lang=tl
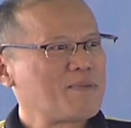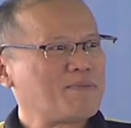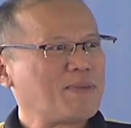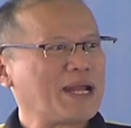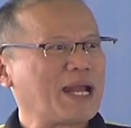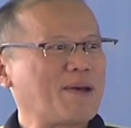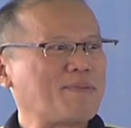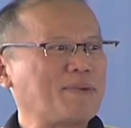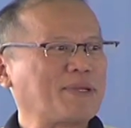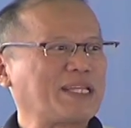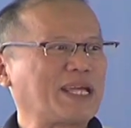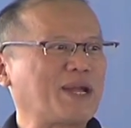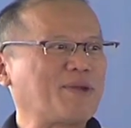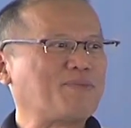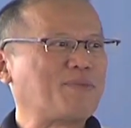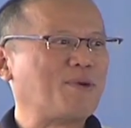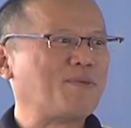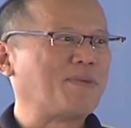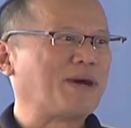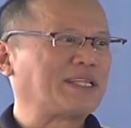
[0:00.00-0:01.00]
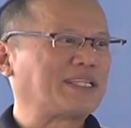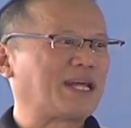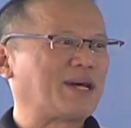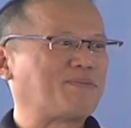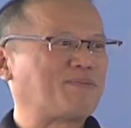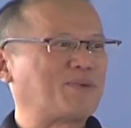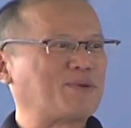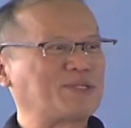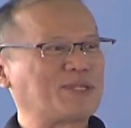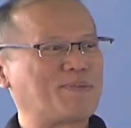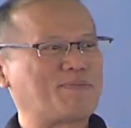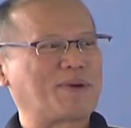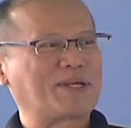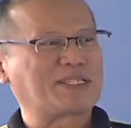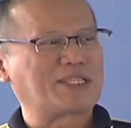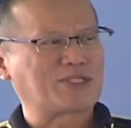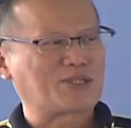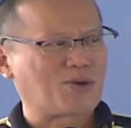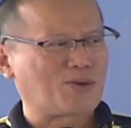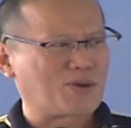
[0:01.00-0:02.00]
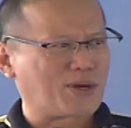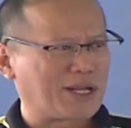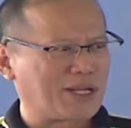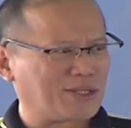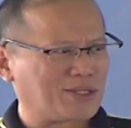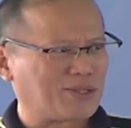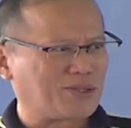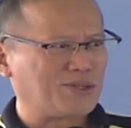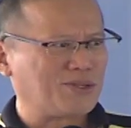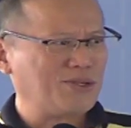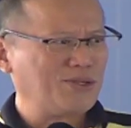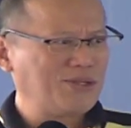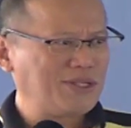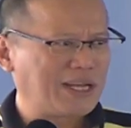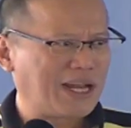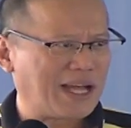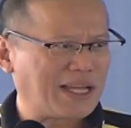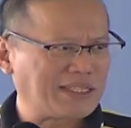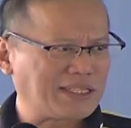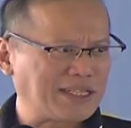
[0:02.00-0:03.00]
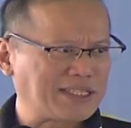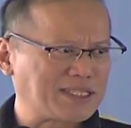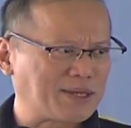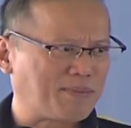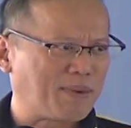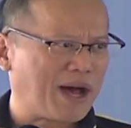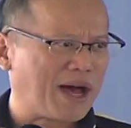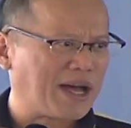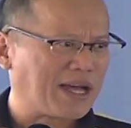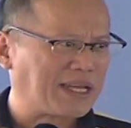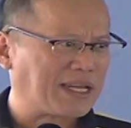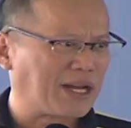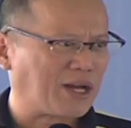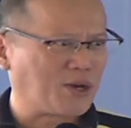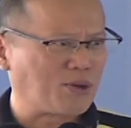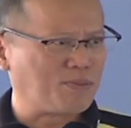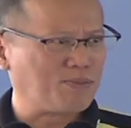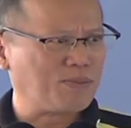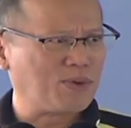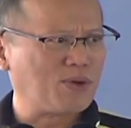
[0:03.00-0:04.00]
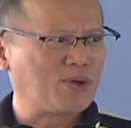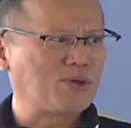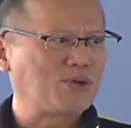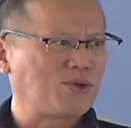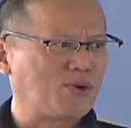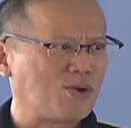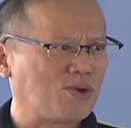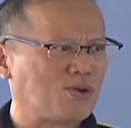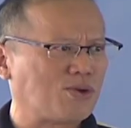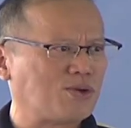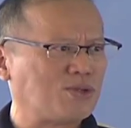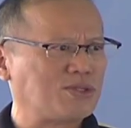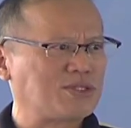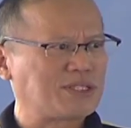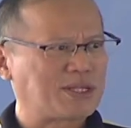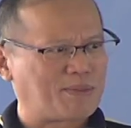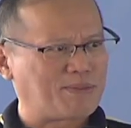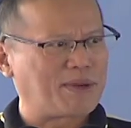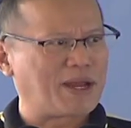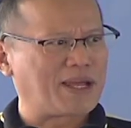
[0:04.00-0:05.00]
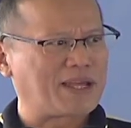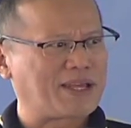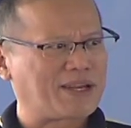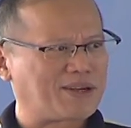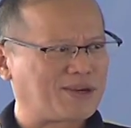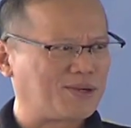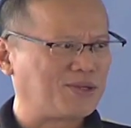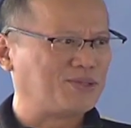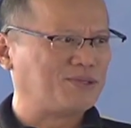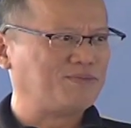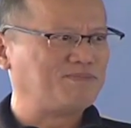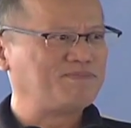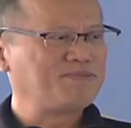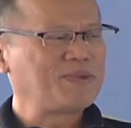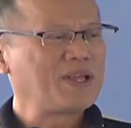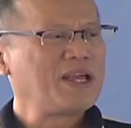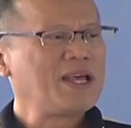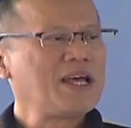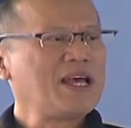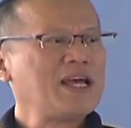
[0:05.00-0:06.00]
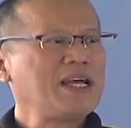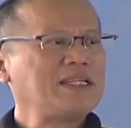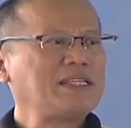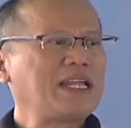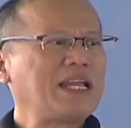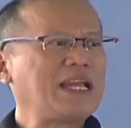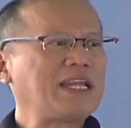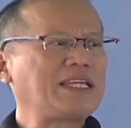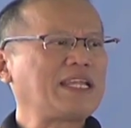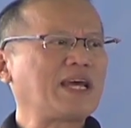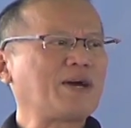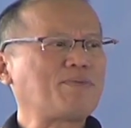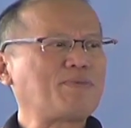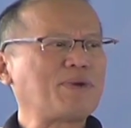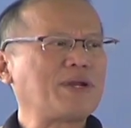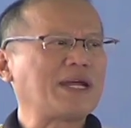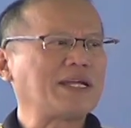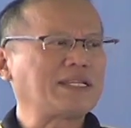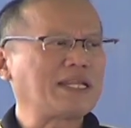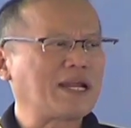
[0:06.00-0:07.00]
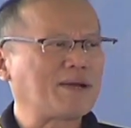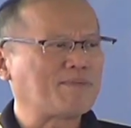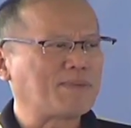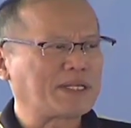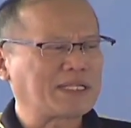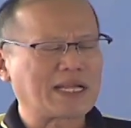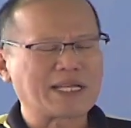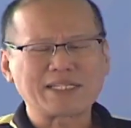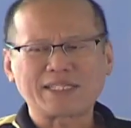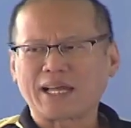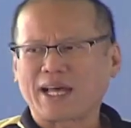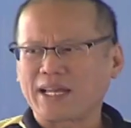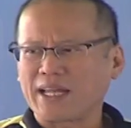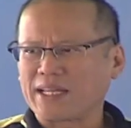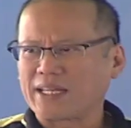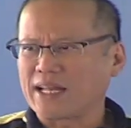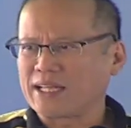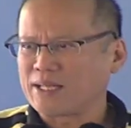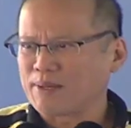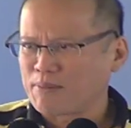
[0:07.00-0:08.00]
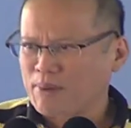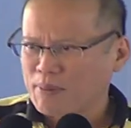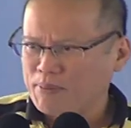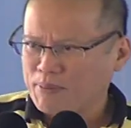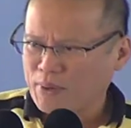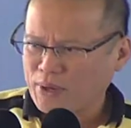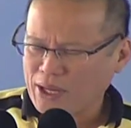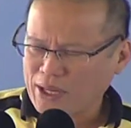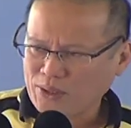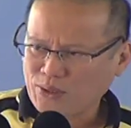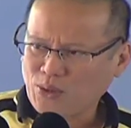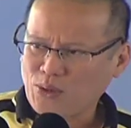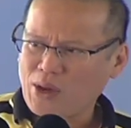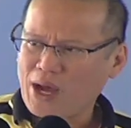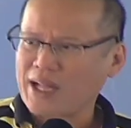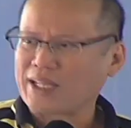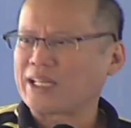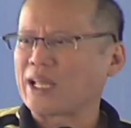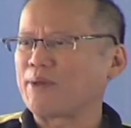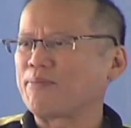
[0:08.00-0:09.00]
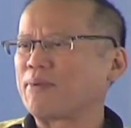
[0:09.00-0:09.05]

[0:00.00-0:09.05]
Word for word: Malapit na rin pong matapos sa pagsasongkreto natin sa bahagi ng Romblon, Cogon, Sablayan Road tinitiyak po natin ang mataas na kalidad ng mga proyektong ating